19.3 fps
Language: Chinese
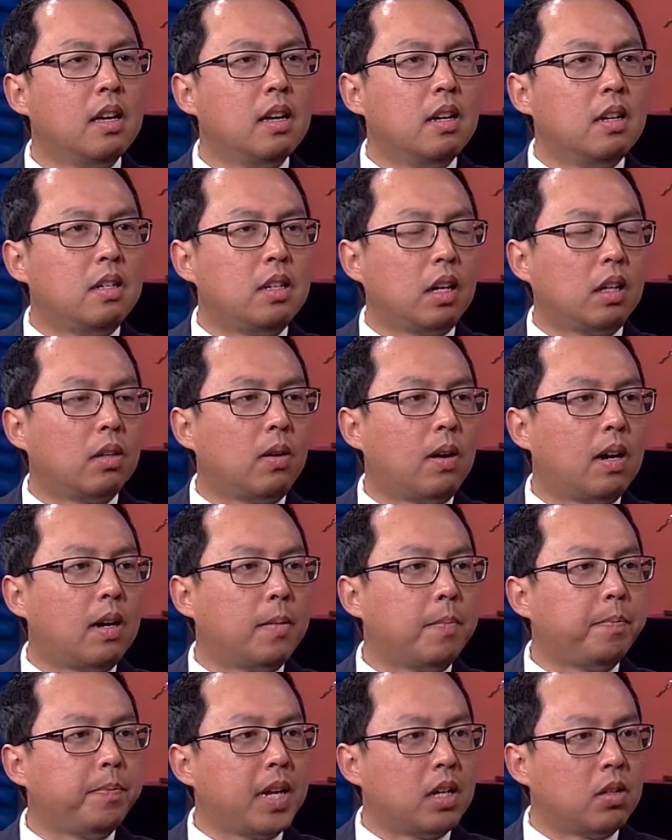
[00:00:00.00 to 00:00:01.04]
这样的话，
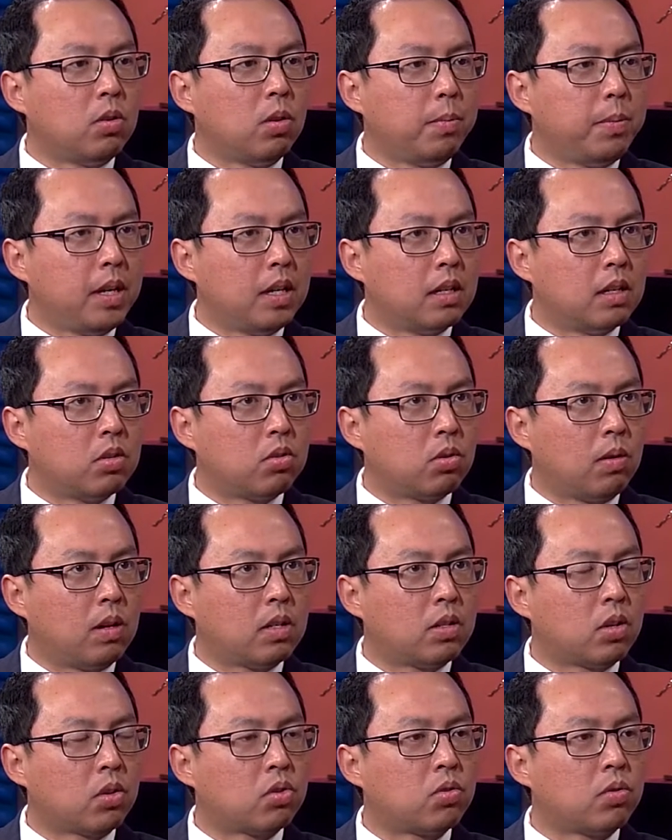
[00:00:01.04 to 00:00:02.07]
很多病人做完
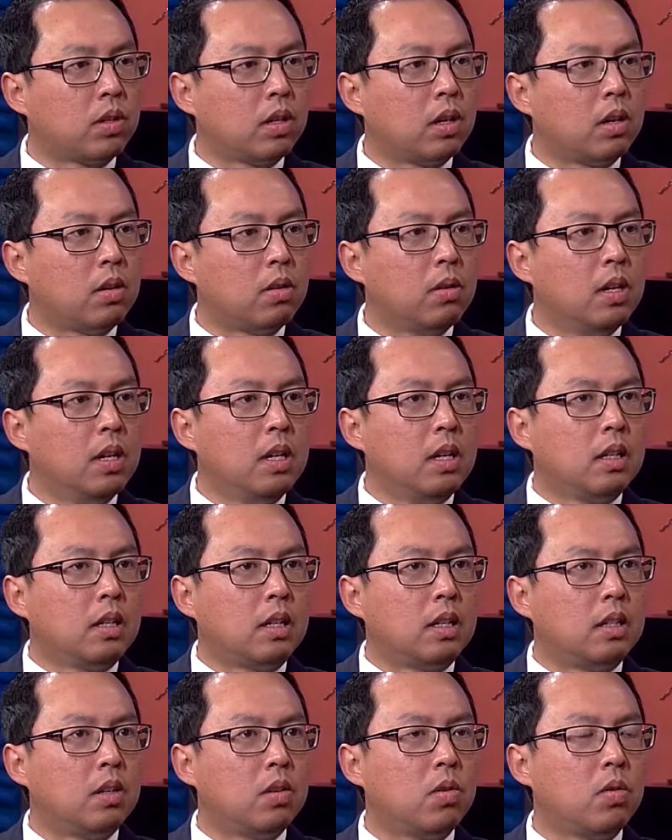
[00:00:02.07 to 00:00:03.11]
手术以后可
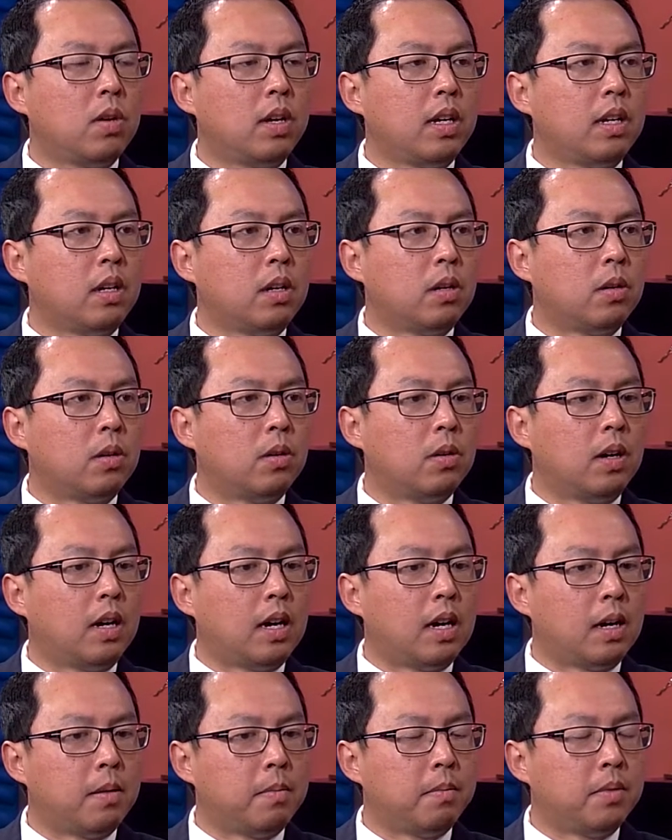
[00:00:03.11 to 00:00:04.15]
能会有
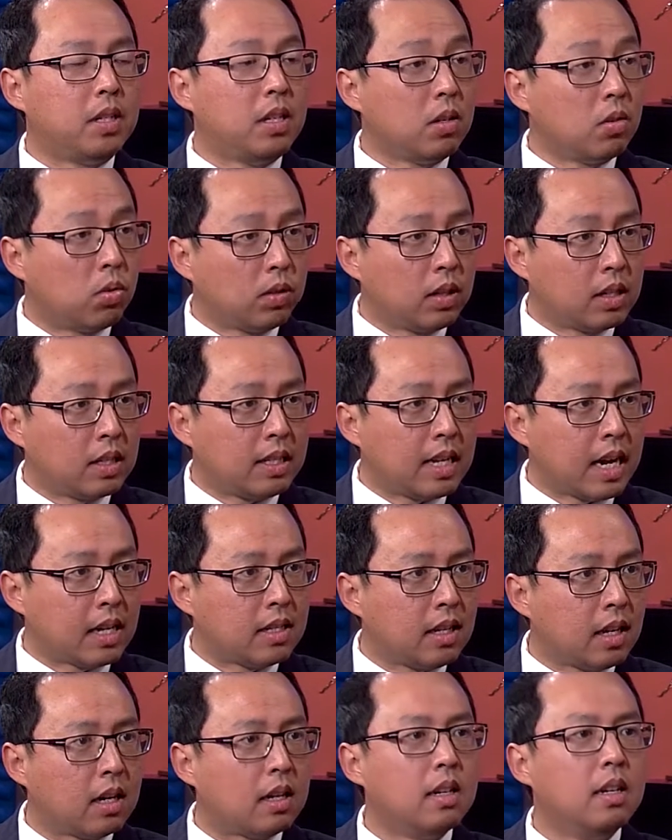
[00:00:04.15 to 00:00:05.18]
嗯性功能下
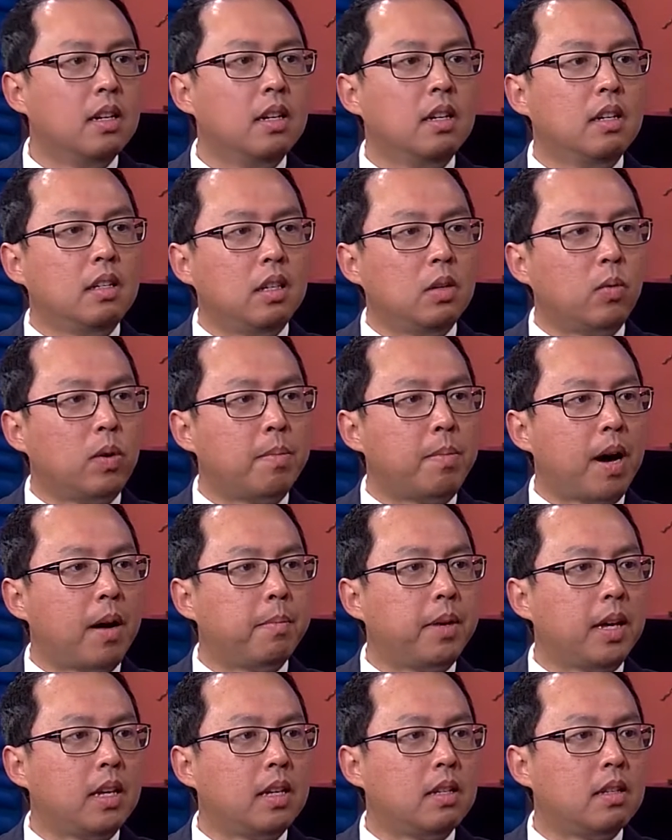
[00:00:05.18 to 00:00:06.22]
降，因为旁
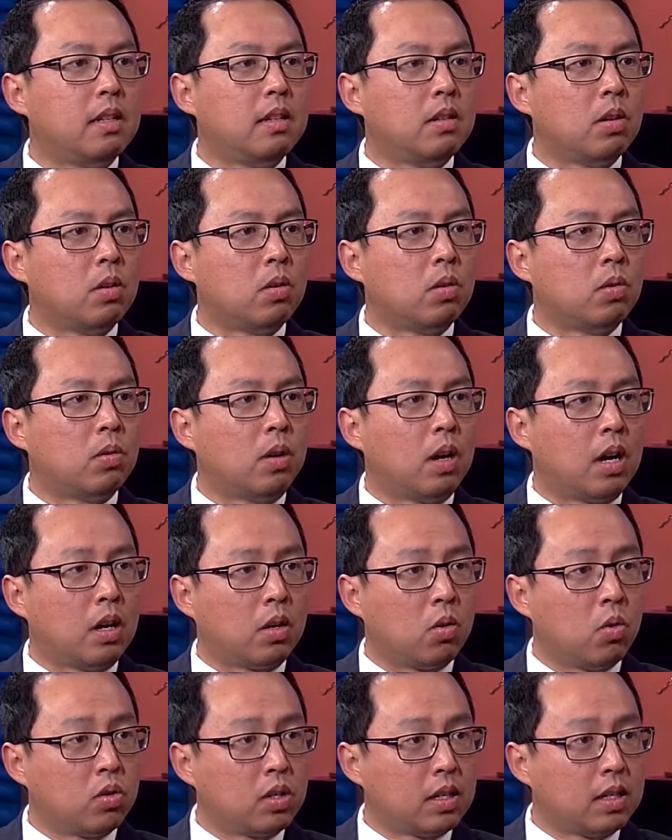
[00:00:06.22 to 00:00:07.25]
边有啊
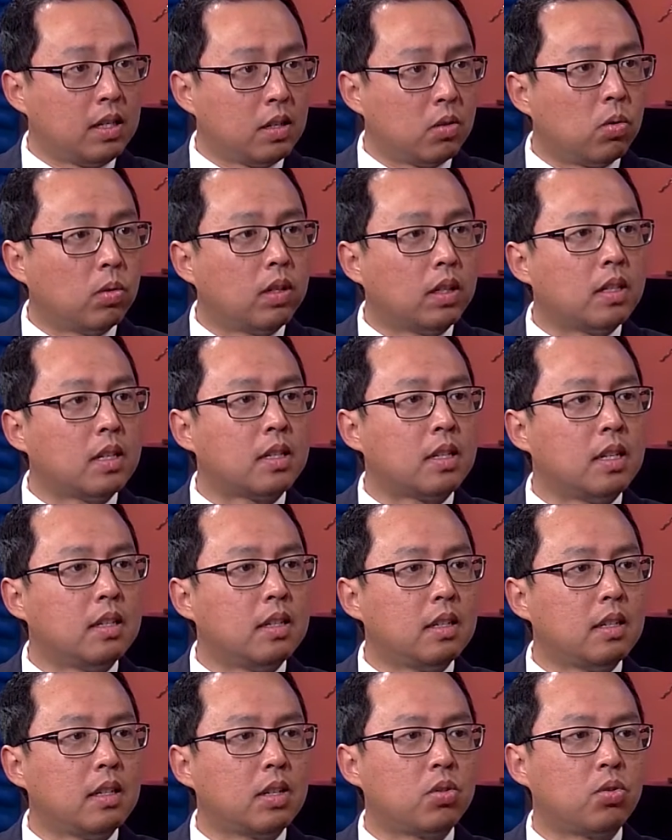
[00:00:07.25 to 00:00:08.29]
控制性功能的神
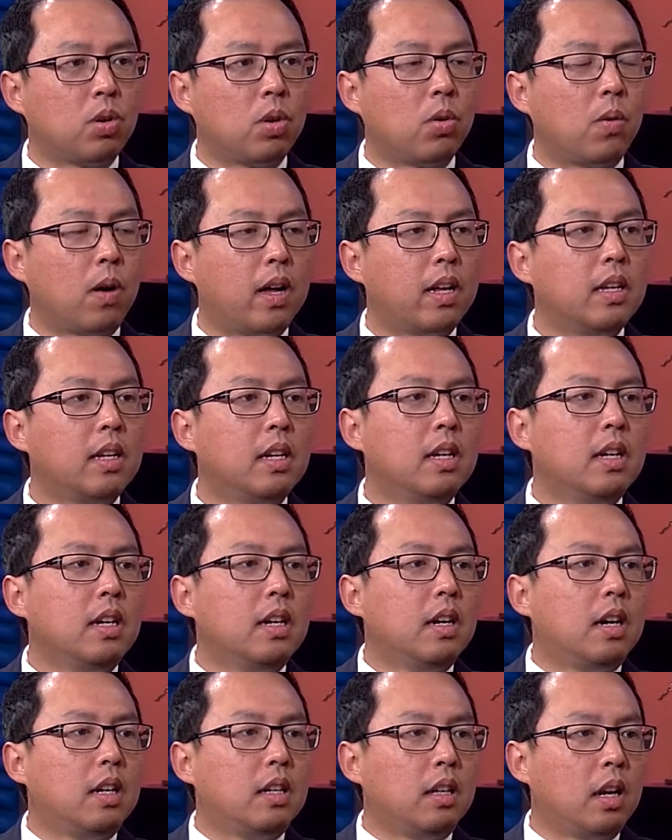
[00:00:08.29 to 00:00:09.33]
经和血管。嗯。
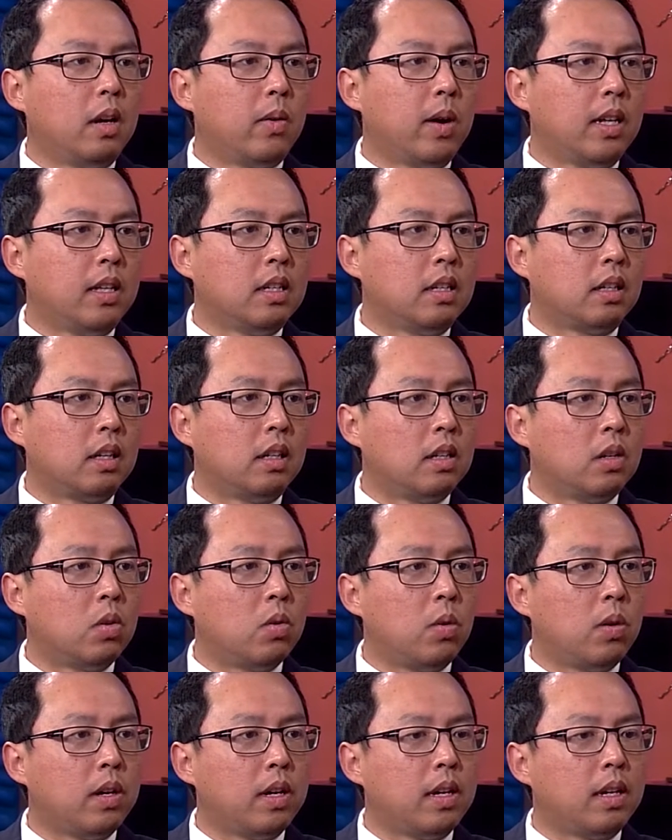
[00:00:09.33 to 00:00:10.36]
另外呢，可能
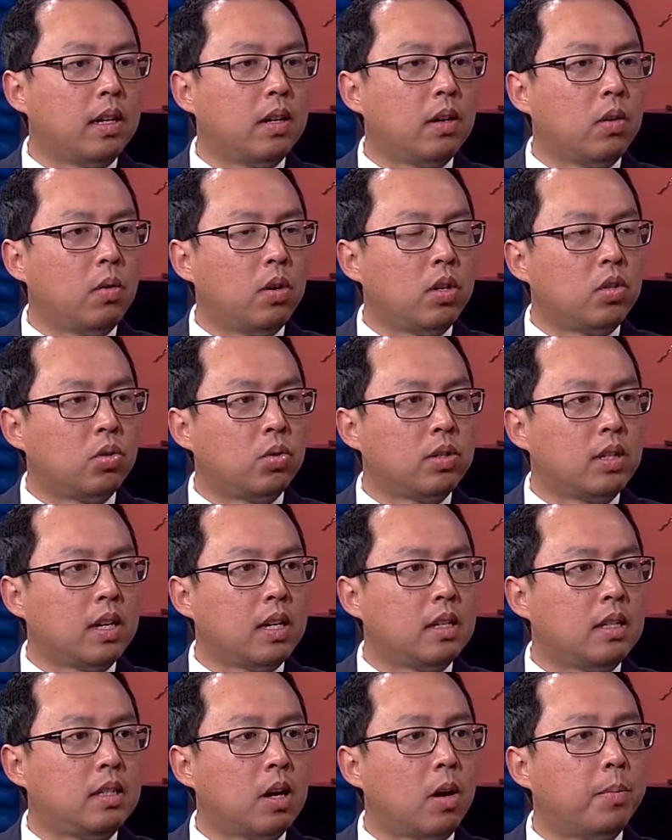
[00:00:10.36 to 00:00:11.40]
会会出现
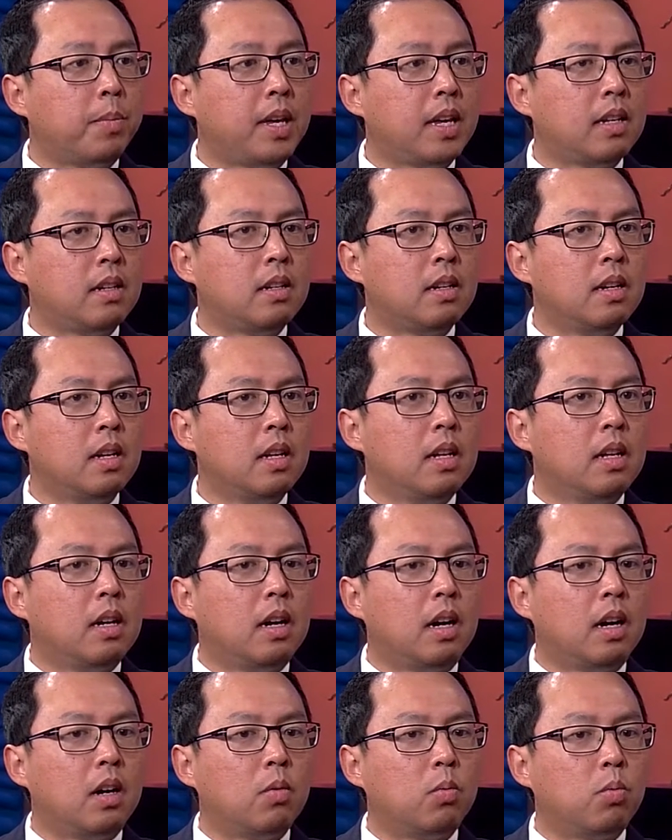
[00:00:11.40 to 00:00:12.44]
小便。
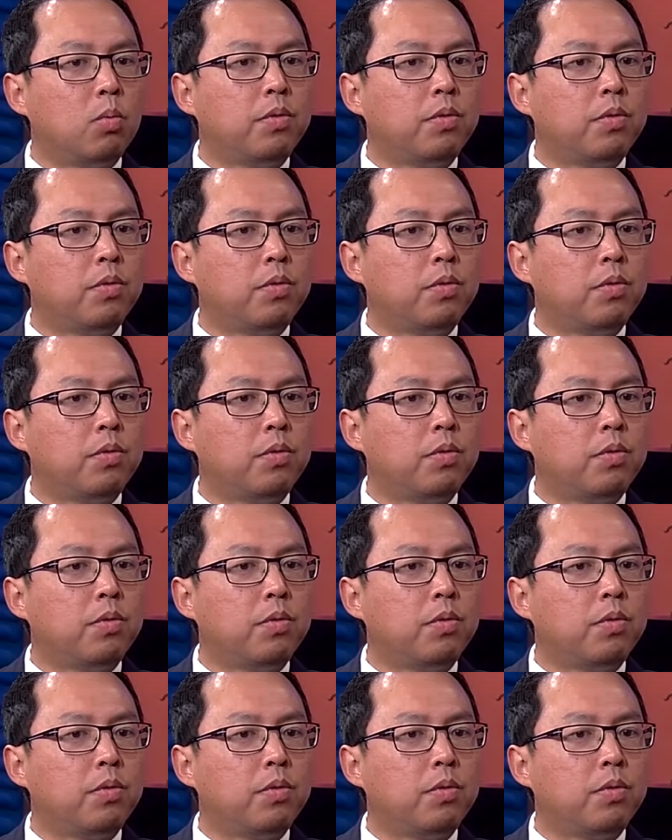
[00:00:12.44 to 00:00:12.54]
呃无